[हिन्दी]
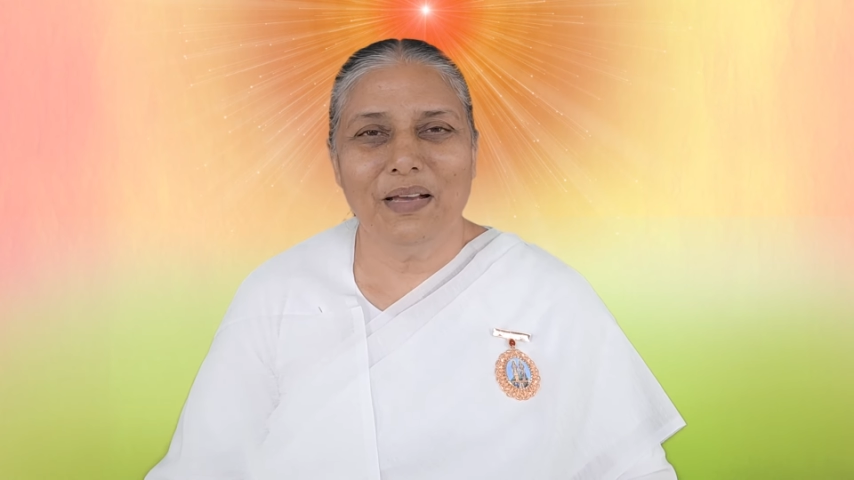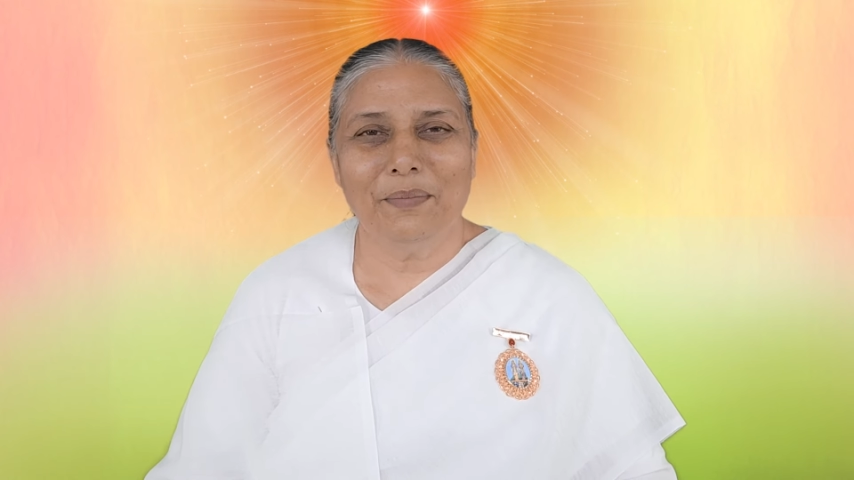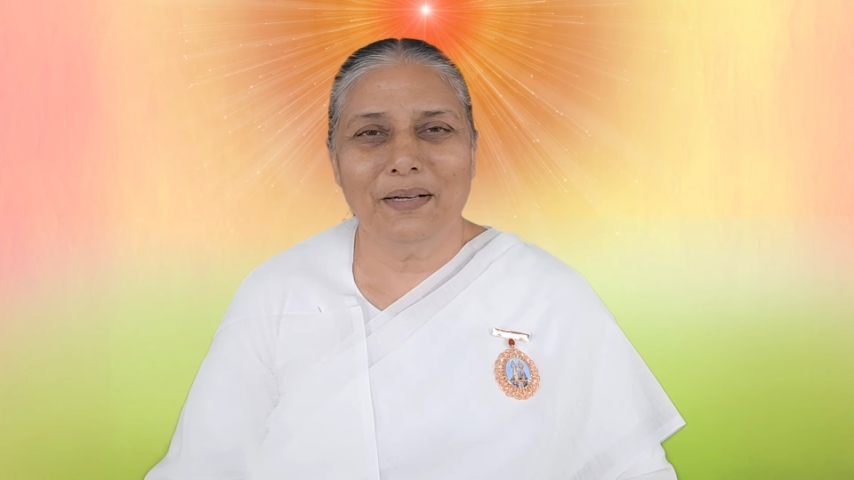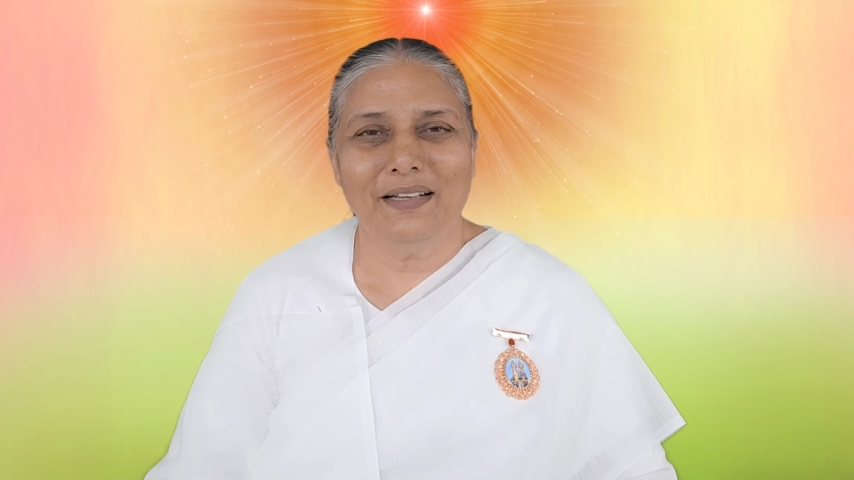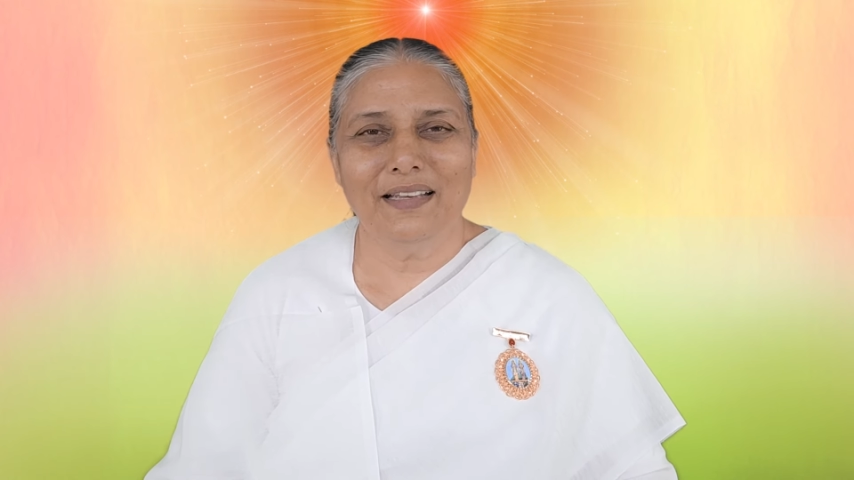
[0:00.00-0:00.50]

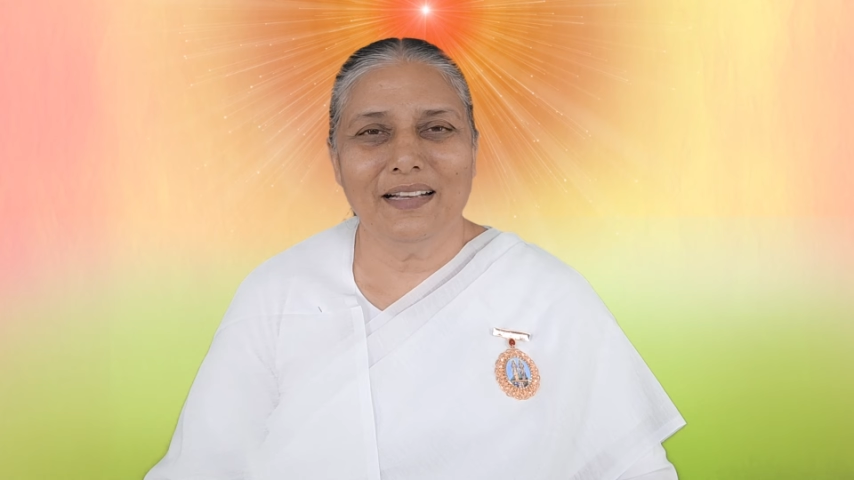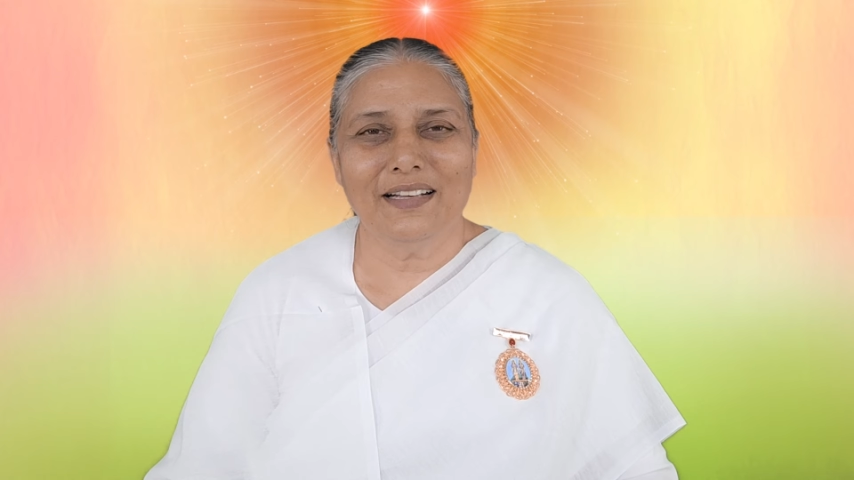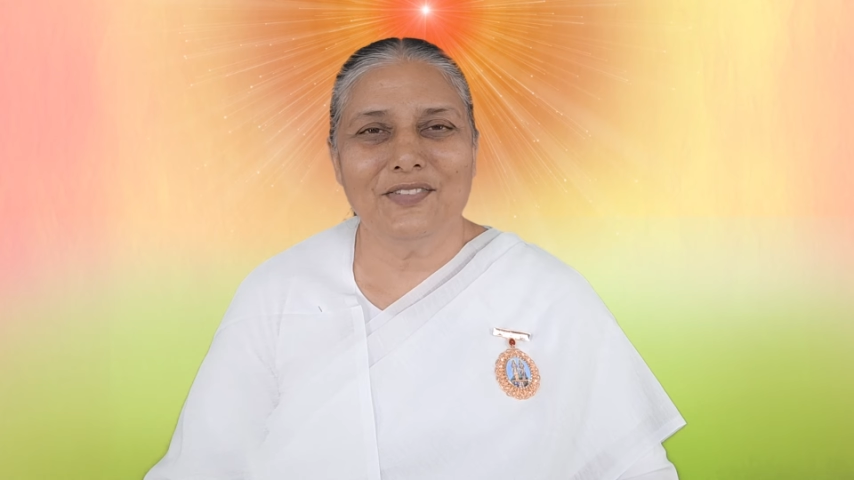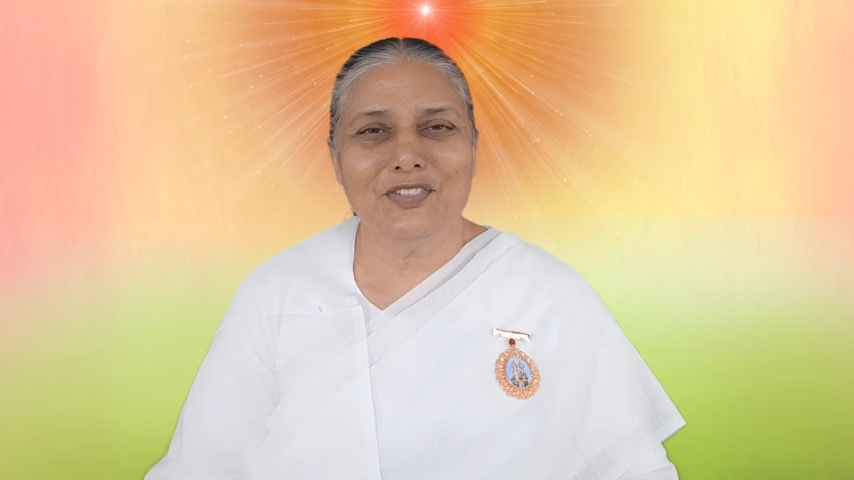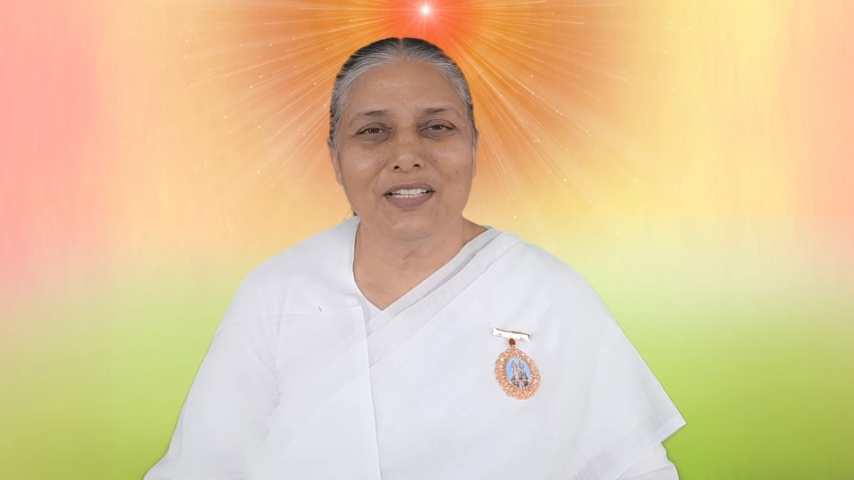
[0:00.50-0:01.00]
बाबा कहे
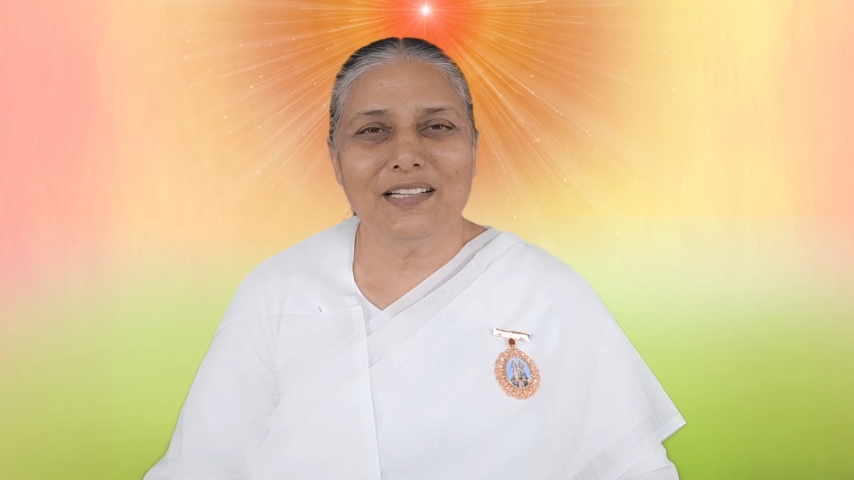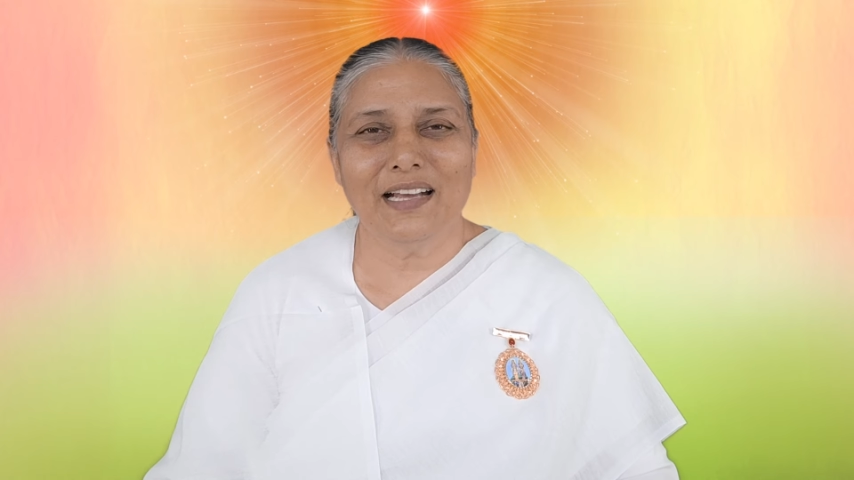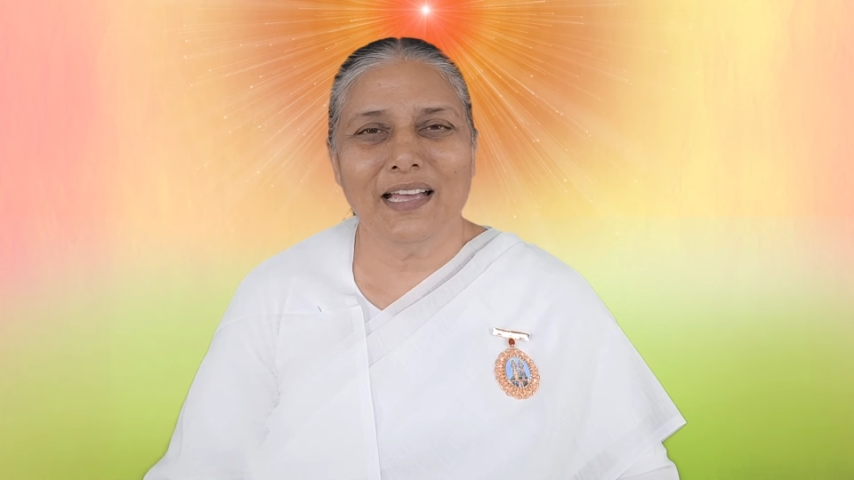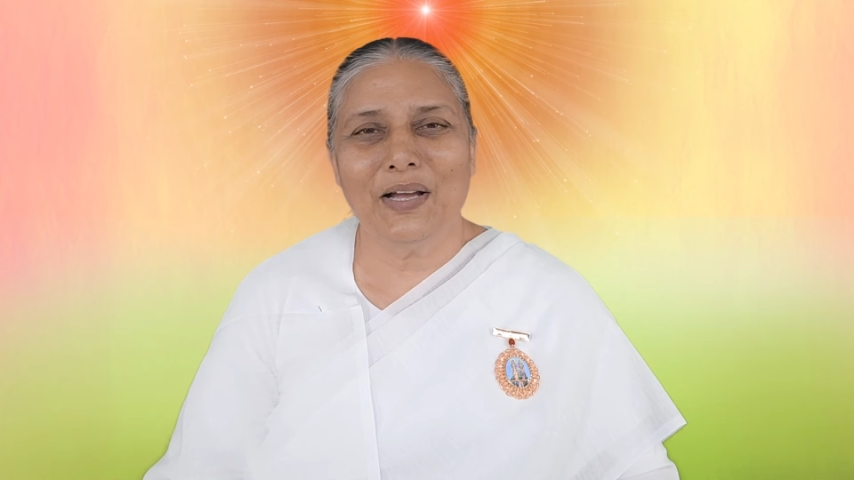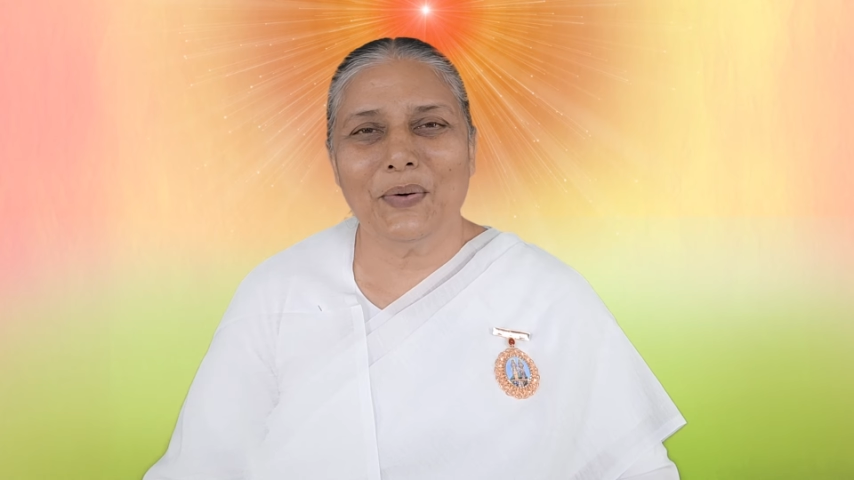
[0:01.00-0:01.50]
कंचन
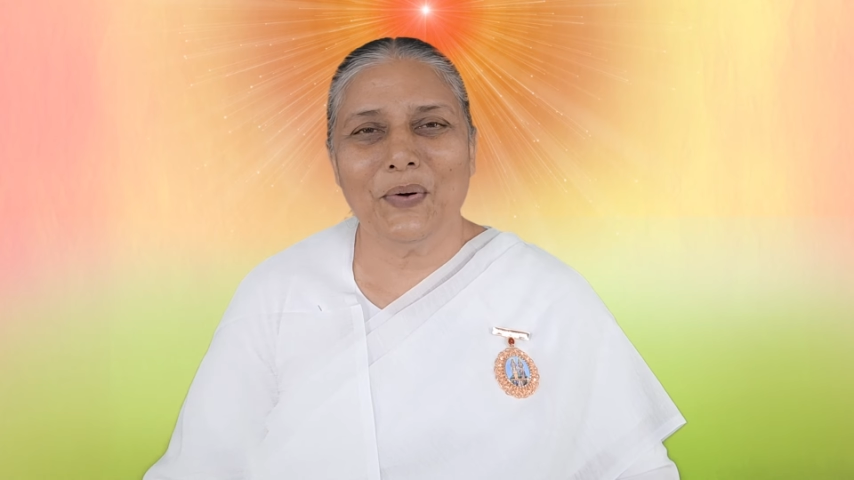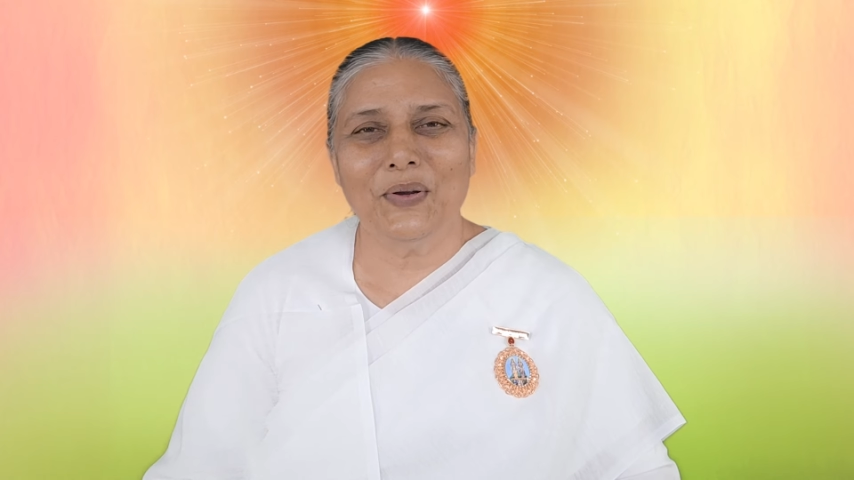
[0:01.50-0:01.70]
काया